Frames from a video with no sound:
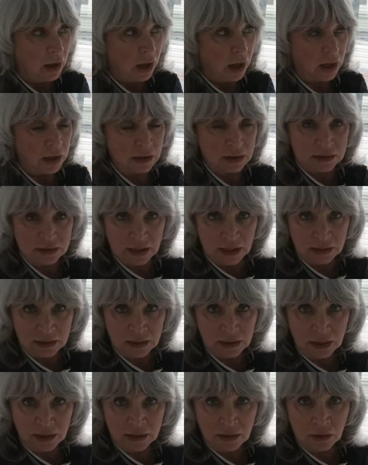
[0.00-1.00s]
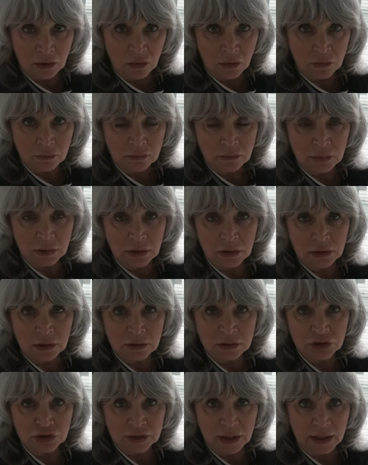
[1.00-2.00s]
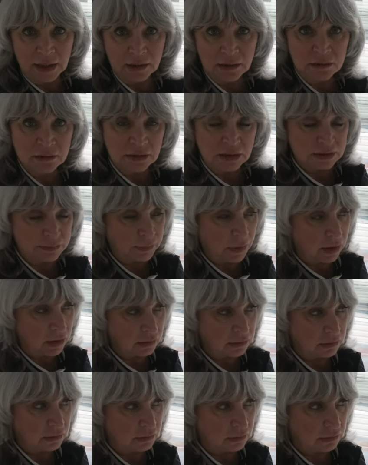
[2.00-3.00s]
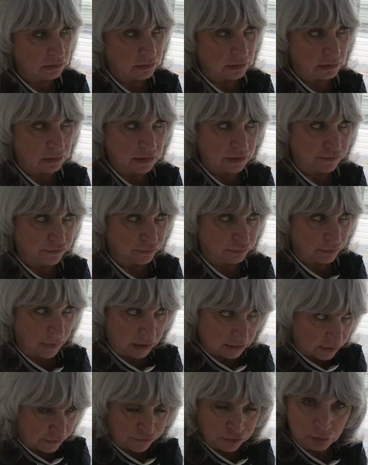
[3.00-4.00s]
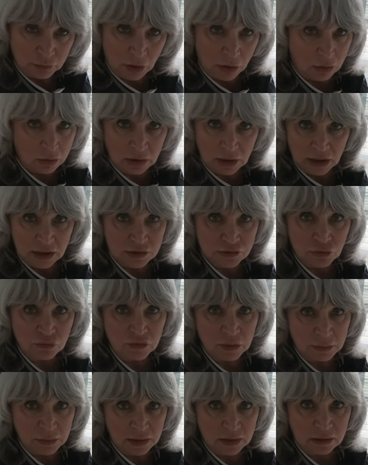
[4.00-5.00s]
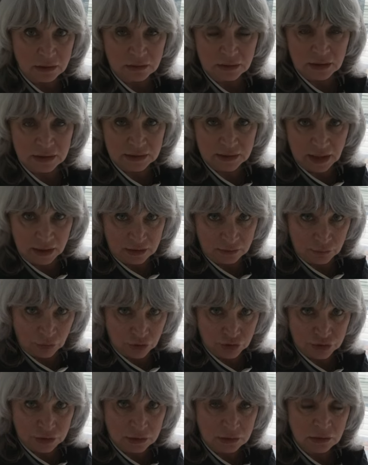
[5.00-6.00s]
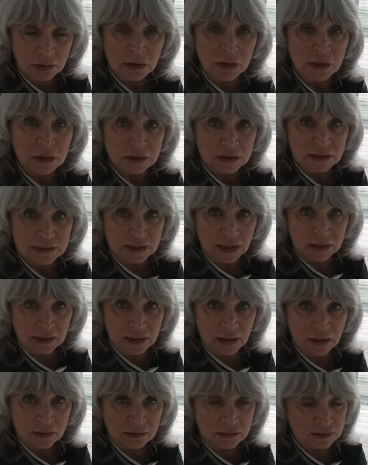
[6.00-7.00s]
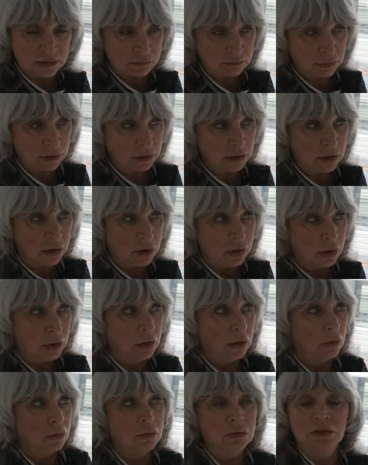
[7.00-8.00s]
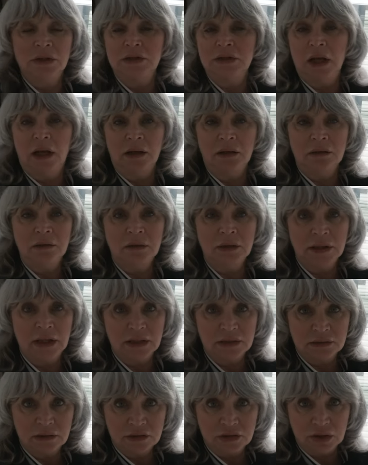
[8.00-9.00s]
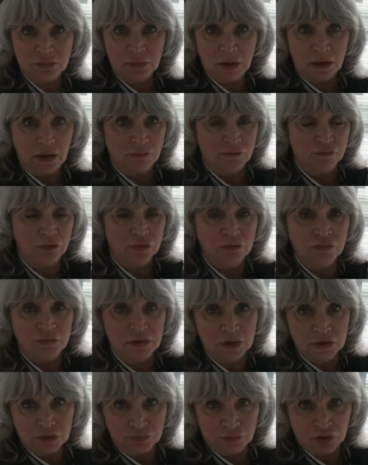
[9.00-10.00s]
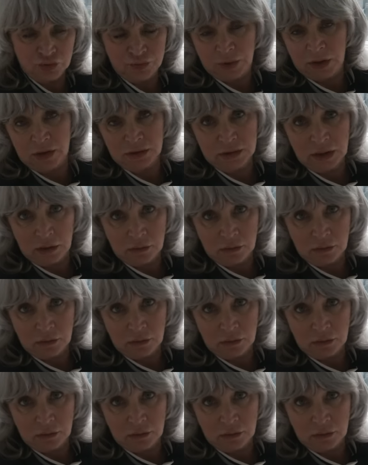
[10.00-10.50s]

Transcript: als Ankleideraum äh, gestalten. Das machen die, macht die Firma auch gleich so, wie man das gerne möchte, das Ankleidezimmer. Und das andere Gästezimmer würden wir zum Beispiel als